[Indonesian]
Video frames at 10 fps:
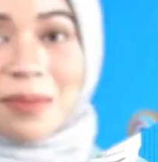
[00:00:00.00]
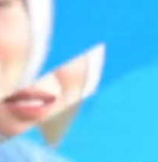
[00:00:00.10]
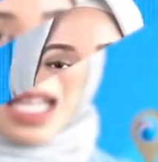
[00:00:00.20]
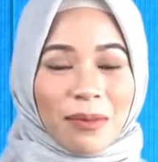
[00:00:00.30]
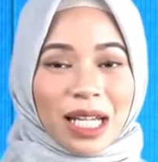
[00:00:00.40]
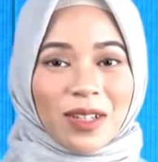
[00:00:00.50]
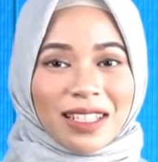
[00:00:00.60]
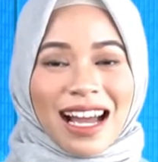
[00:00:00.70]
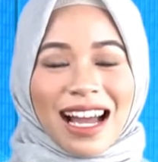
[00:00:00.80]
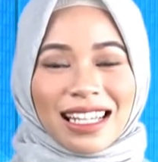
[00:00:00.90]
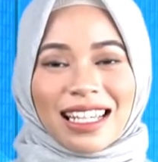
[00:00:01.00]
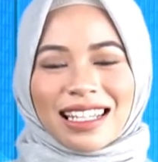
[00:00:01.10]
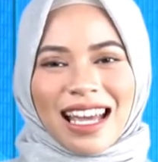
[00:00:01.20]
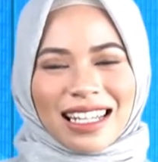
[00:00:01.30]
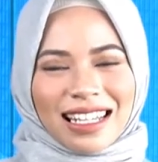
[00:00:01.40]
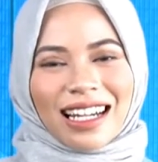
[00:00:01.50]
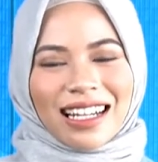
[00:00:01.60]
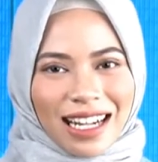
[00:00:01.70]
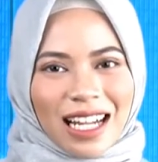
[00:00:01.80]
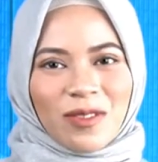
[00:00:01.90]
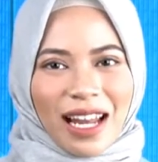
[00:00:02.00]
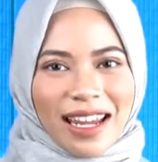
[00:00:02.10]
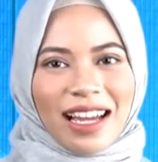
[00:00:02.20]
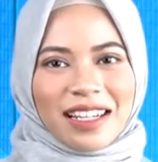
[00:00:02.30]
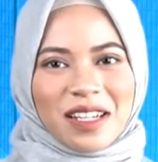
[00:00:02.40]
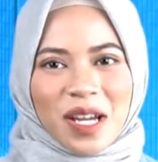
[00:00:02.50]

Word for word: Berita berikutnya hadir dari rekan-rekan wilayah.